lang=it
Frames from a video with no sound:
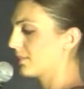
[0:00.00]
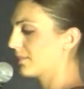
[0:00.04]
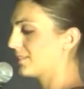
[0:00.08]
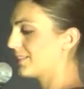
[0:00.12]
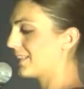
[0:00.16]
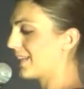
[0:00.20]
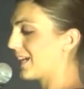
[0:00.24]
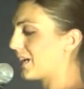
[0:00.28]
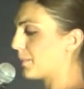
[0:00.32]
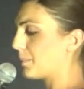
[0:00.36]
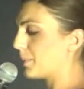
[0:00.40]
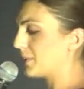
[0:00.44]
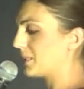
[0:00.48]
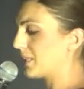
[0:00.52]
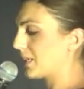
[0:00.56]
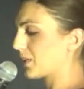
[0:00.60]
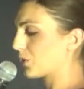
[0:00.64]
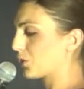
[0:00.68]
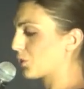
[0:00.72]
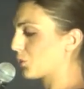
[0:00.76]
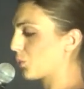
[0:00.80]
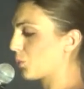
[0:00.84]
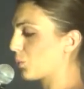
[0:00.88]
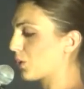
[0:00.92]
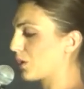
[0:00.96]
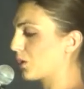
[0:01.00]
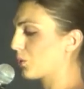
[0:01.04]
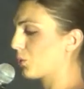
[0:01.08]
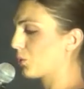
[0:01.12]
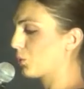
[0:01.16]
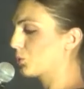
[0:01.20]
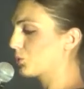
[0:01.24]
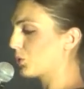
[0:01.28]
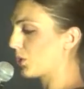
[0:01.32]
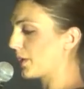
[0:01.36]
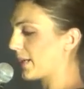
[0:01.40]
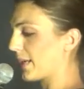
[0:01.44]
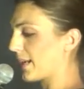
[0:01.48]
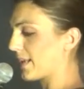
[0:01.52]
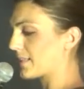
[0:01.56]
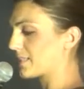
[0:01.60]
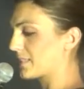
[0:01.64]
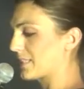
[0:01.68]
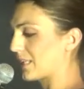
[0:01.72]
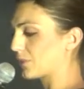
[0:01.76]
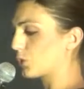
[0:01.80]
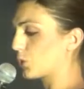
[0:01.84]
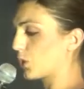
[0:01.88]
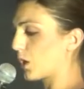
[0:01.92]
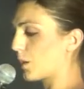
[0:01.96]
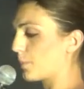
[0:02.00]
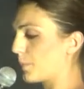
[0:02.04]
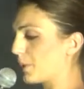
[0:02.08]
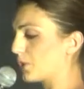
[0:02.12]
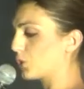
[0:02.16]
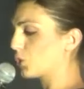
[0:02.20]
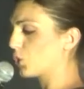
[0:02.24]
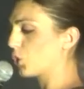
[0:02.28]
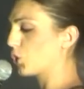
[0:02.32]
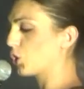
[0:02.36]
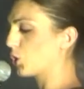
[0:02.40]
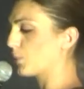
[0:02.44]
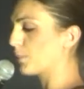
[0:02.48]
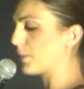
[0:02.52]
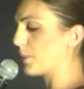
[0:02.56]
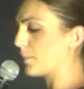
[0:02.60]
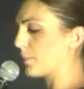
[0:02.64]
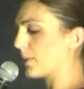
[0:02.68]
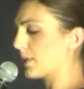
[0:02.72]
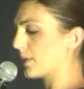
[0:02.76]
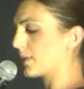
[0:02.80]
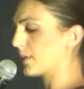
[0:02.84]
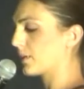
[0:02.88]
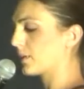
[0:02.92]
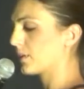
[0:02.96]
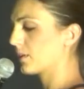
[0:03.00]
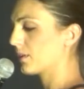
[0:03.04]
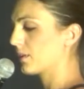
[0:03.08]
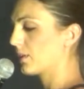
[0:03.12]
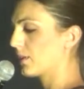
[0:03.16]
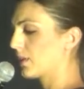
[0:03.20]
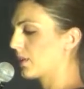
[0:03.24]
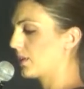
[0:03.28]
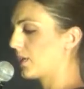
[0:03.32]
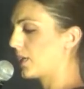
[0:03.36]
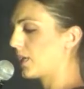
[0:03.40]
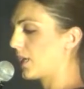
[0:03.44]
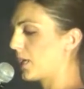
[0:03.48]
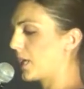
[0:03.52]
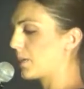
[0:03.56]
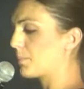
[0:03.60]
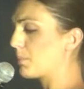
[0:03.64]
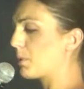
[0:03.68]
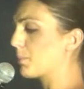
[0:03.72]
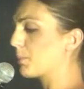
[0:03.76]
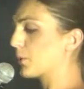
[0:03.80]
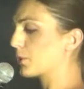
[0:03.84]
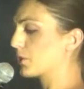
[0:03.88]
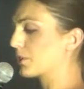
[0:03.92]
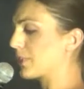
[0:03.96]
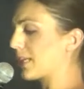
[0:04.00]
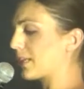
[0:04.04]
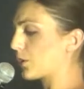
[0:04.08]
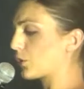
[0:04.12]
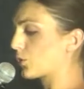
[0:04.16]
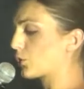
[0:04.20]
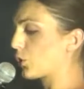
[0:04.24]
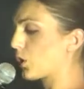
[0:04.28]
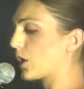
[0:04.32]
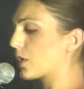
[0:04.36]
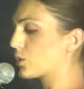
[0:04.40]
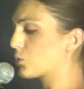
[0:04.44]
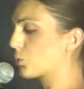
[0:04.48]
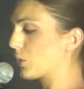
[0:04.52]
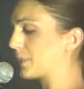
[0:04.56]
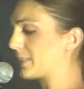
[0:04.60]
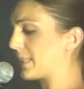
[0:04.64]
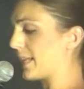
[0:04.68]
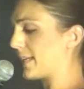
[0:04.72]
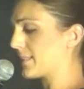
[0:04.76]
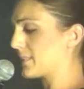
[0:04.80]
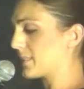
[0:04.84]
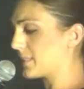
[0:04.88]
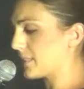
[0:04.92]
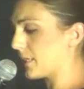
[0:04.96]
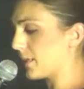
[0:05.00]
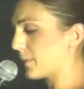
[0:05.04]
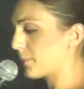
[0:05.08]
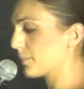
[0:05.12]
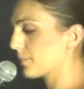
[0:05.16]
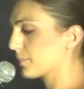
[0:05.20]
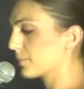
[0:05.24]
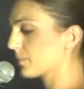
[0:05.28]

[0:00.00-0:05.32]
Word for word: decapitarono qualcuno che era stato rapito come me e mi portarono la sua testa.